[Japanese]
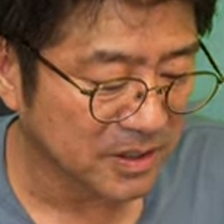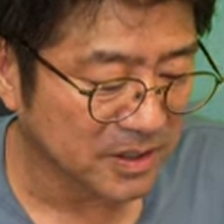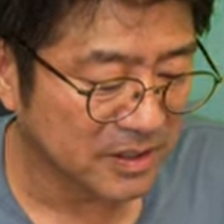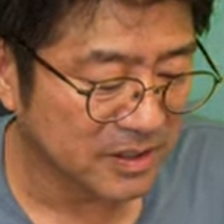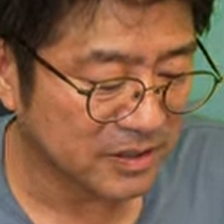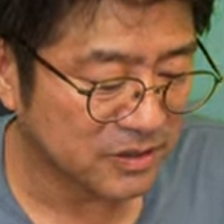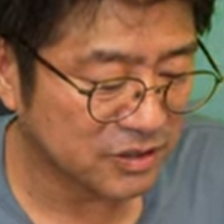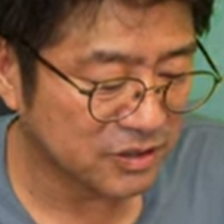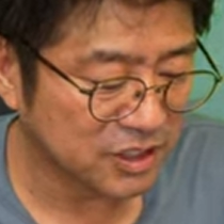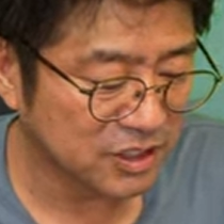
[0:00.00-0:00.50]

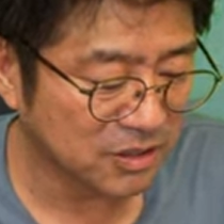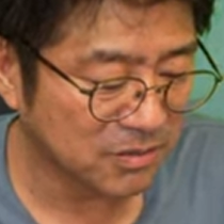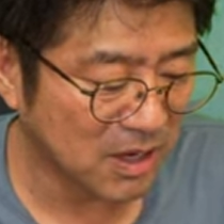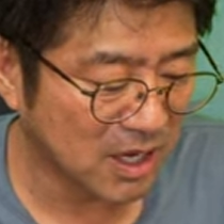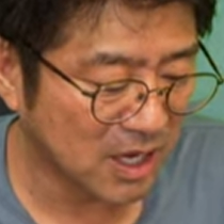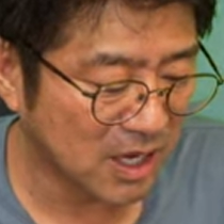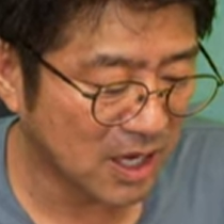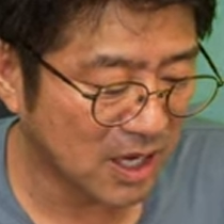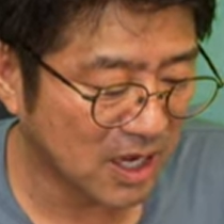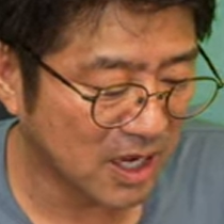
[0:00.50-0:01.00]
次
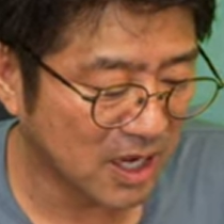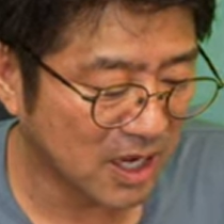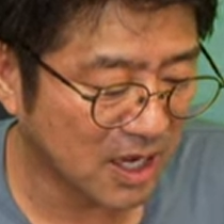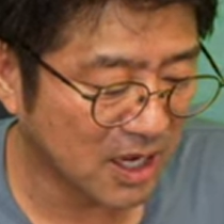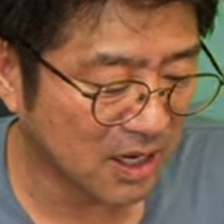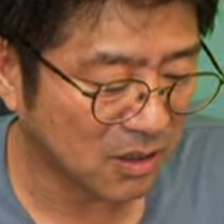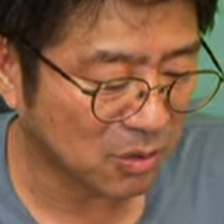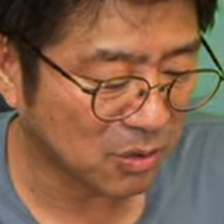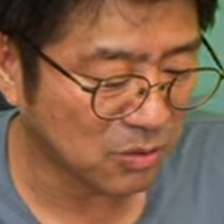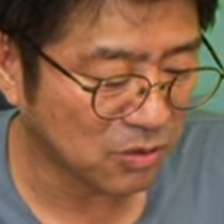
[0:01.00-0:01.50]

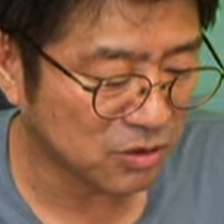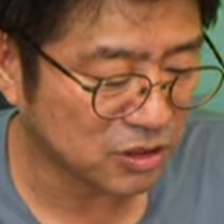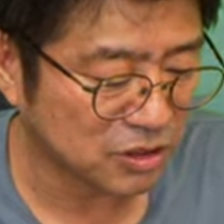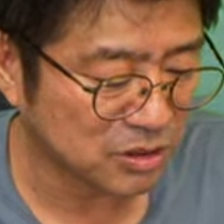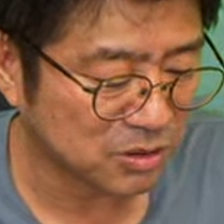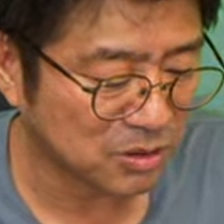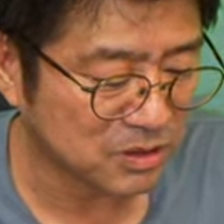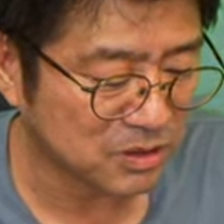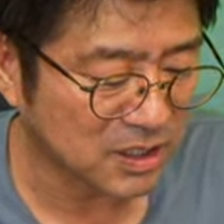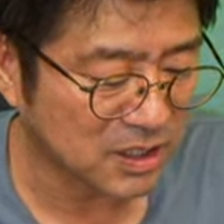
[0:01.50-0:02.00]
はこの
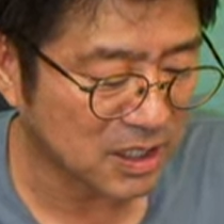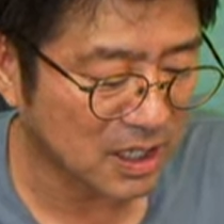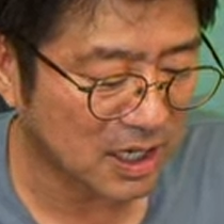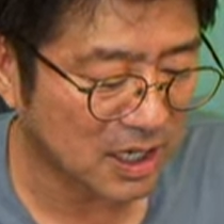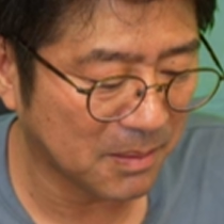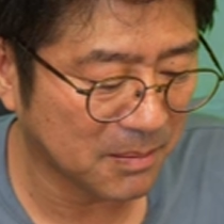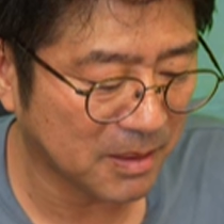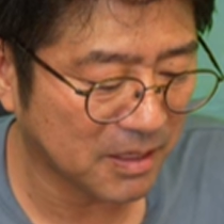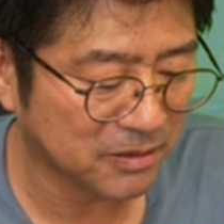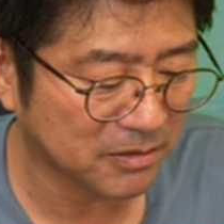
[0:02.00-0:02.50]
白さが画
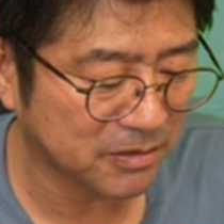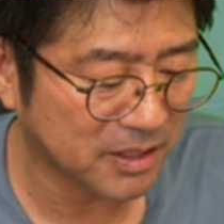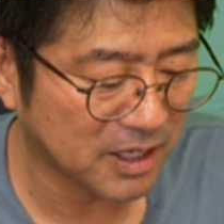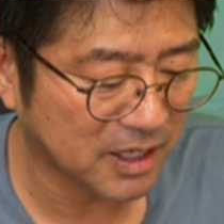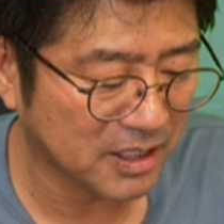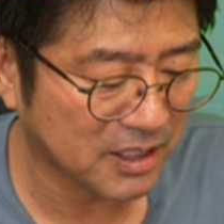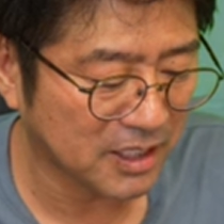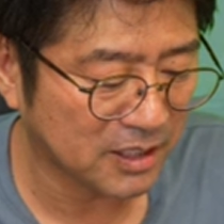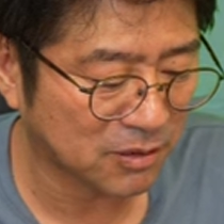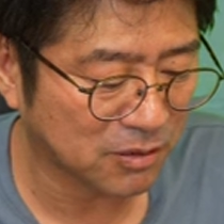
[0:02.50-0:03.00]
面の中
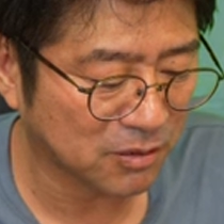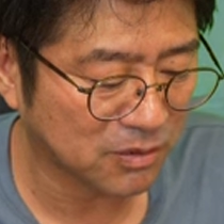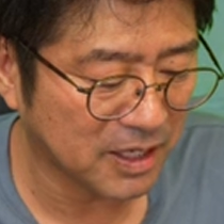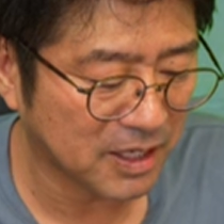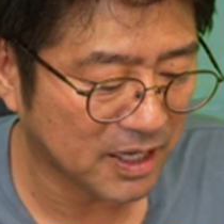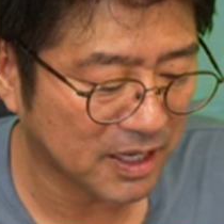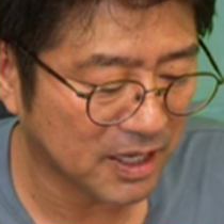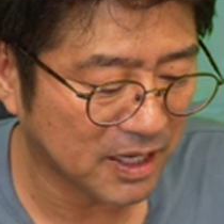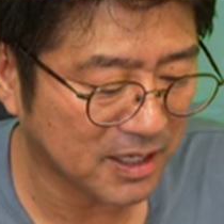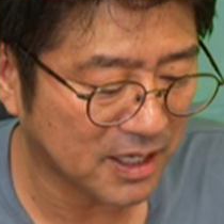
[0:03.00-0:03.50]
でどうなん
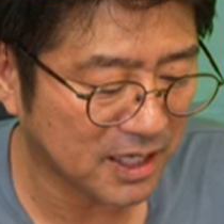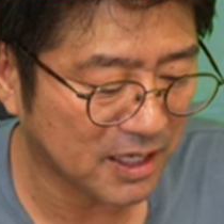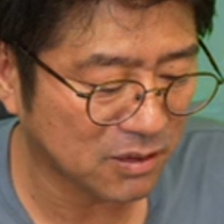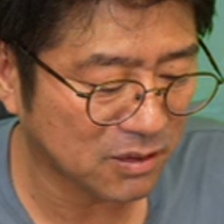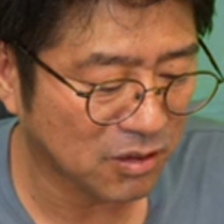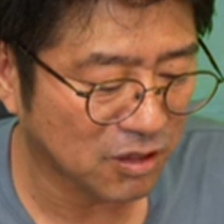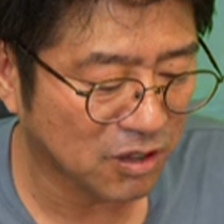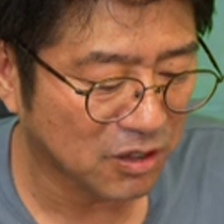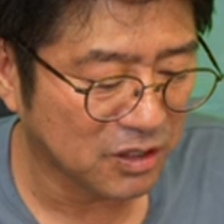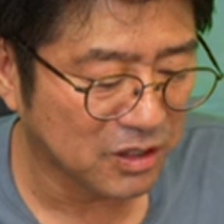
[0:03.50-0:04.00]
かなと
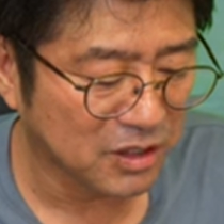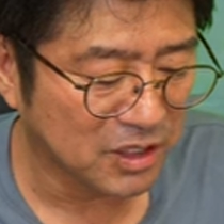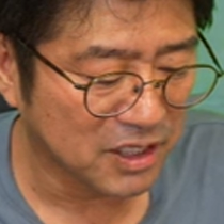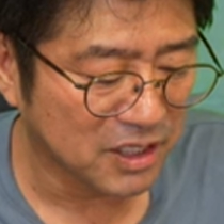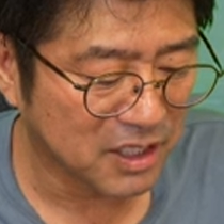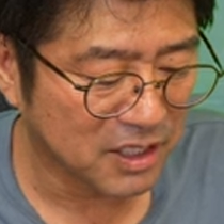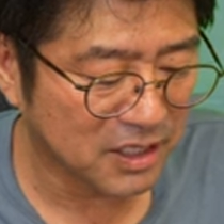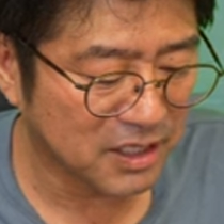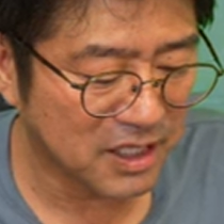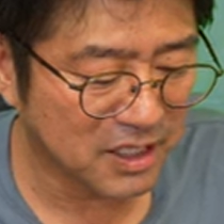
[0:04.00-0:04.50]

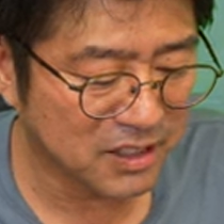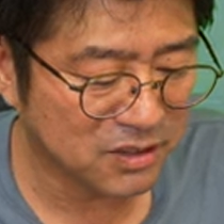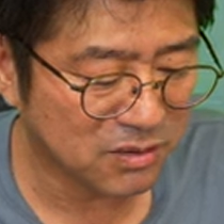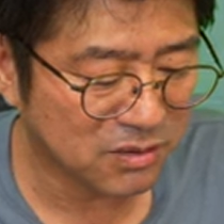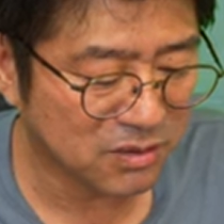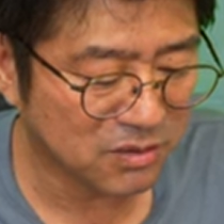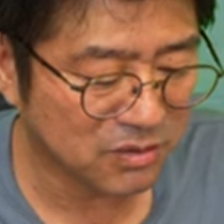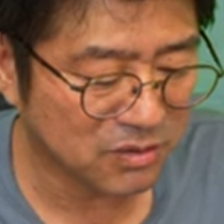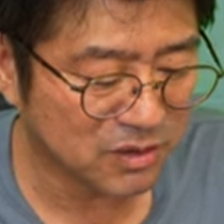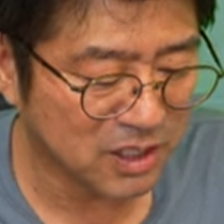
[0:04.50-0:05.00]
でそれ
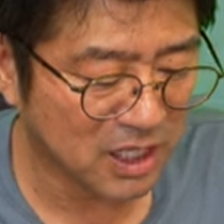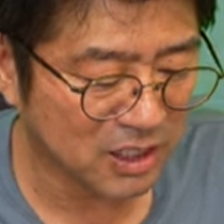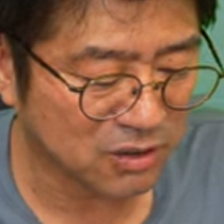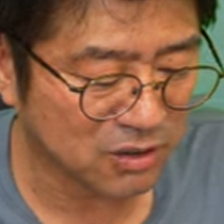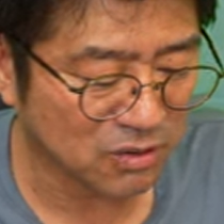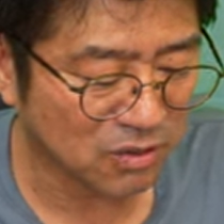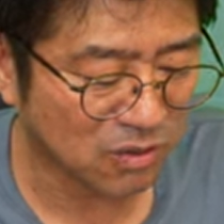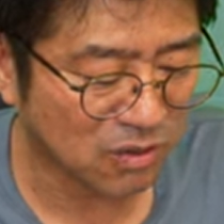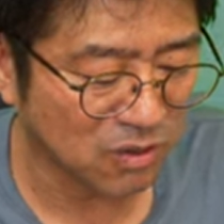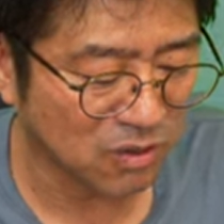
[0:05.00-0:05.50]
のあと
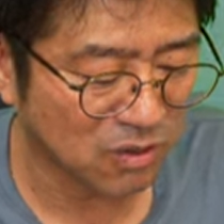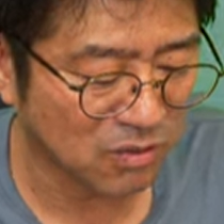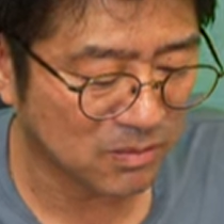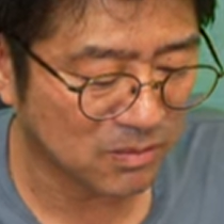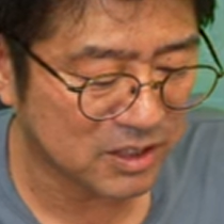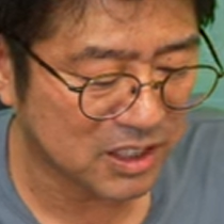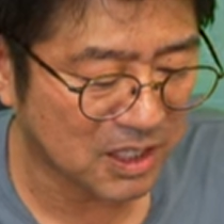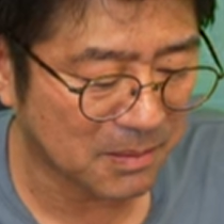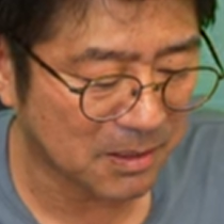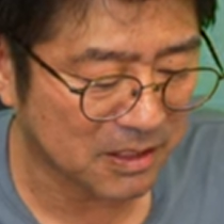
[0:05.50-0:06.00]
こう見
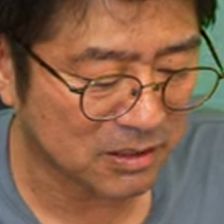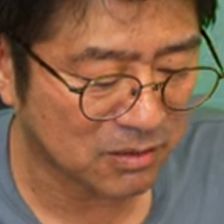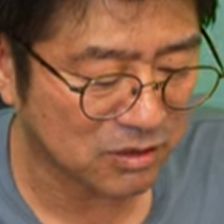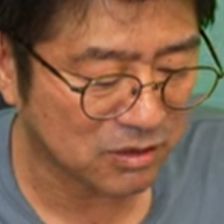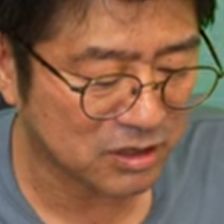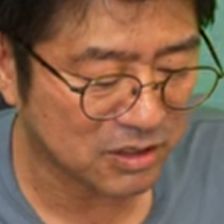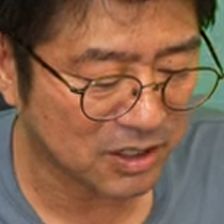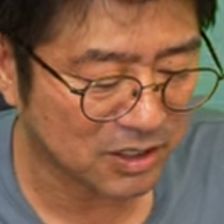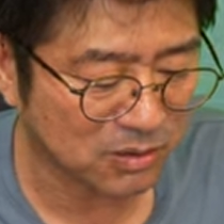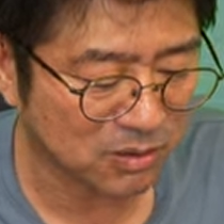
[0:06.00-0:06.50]
せ場とし
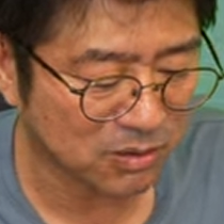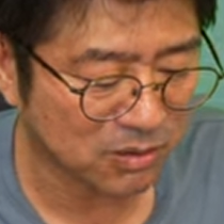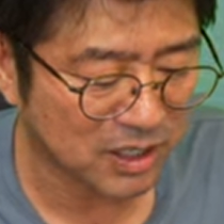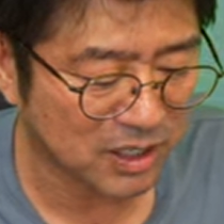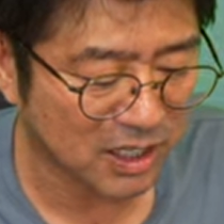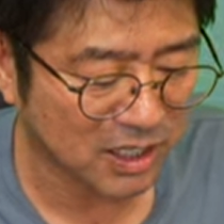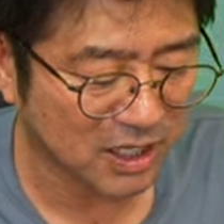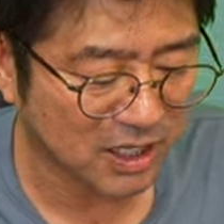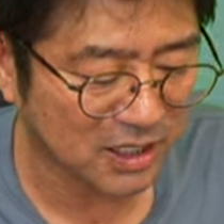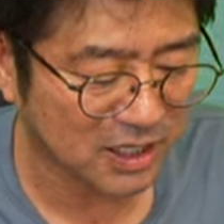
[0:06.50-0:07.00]
てはどうなん
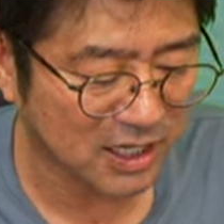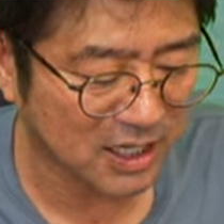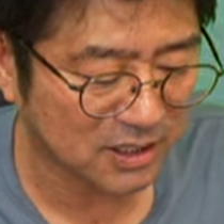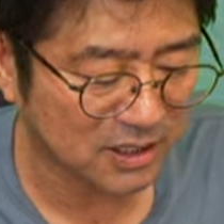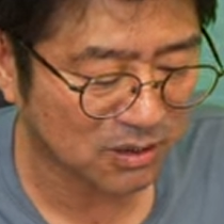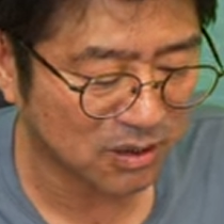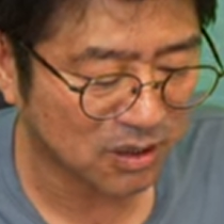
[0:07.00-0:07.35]
かなと